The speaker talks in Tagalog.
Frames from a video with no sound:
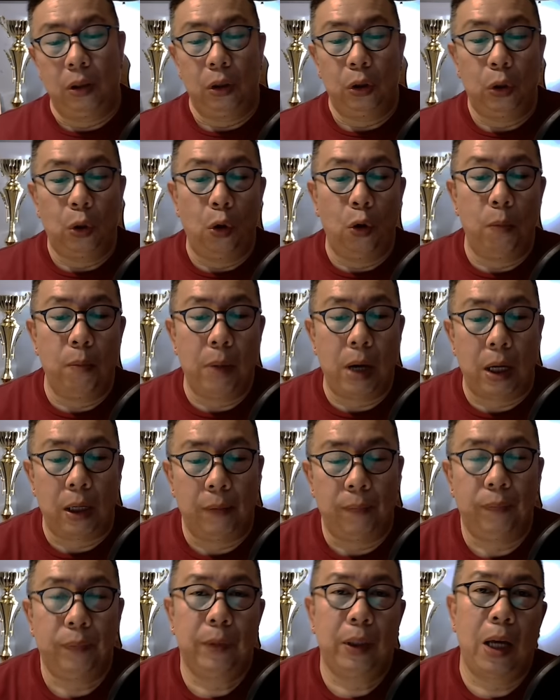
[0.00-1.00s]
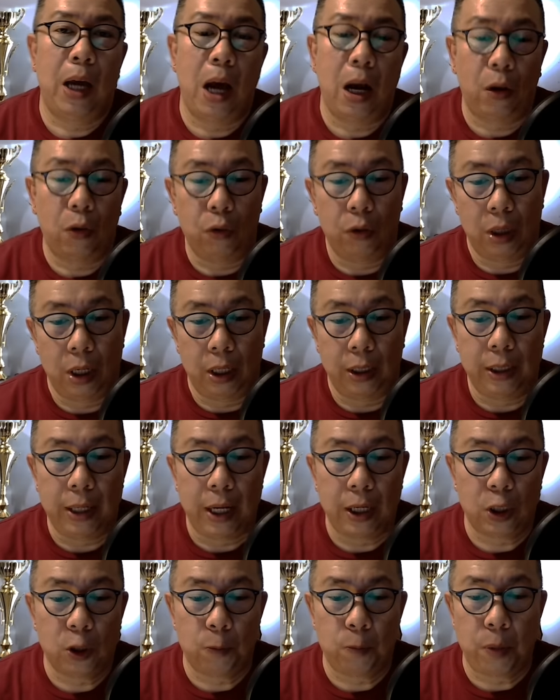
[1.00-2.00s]
trauma nga ako nga
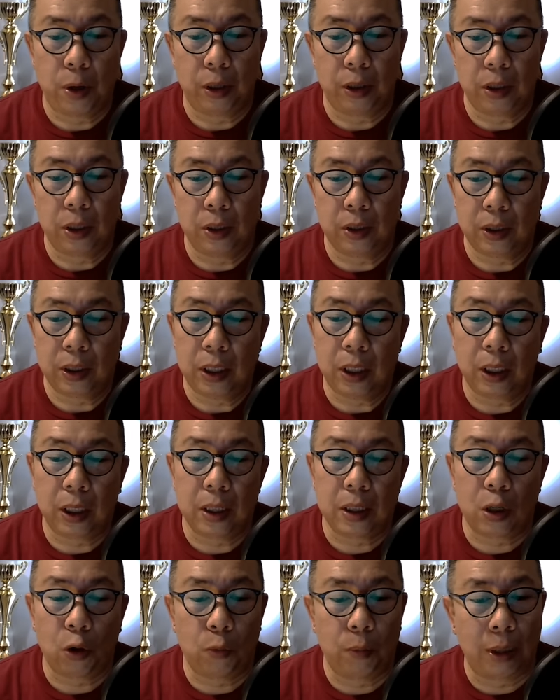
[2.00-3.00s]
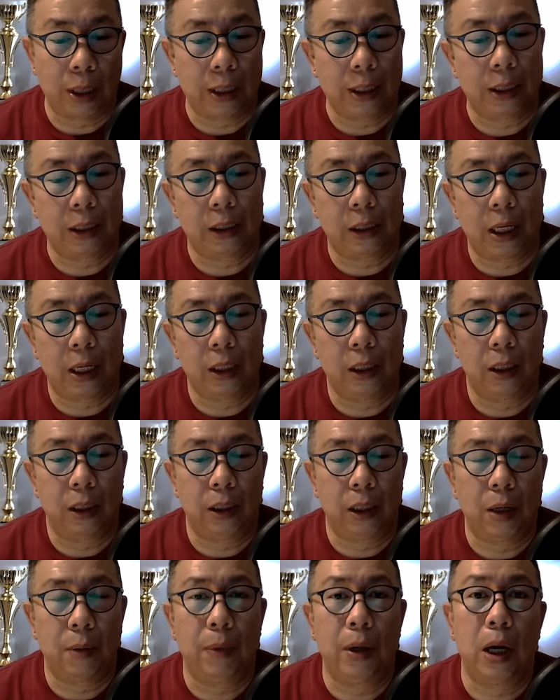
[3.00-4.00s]
na-experience gikan sa akong mga ginikanan
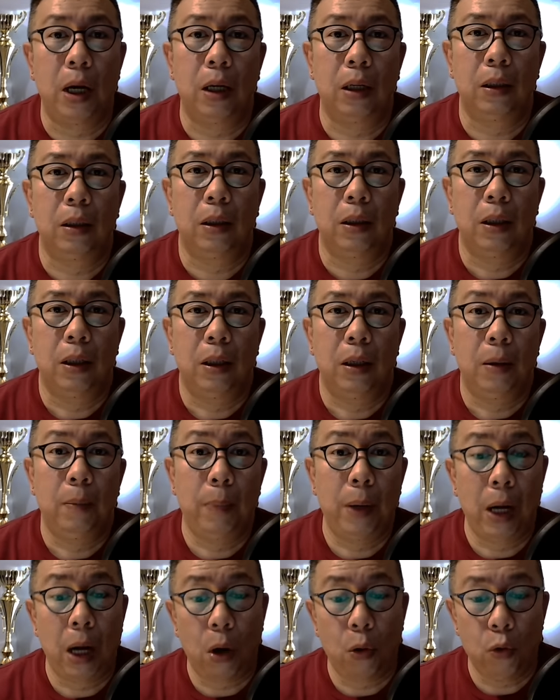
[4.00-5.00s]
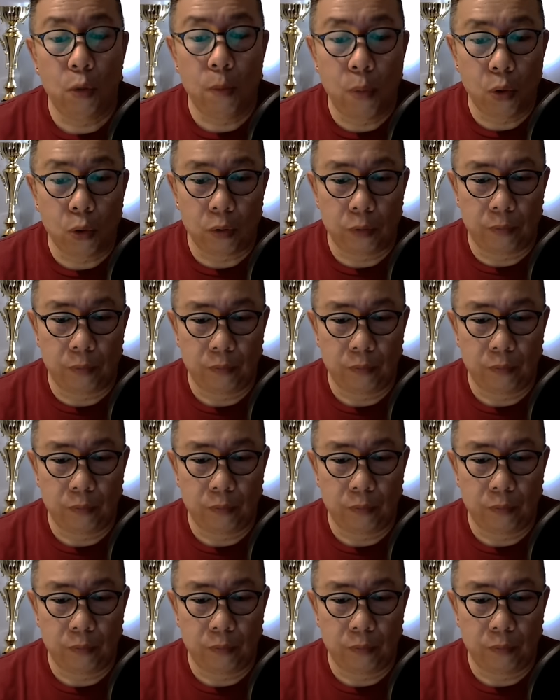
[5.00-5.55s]
nga mga palahubog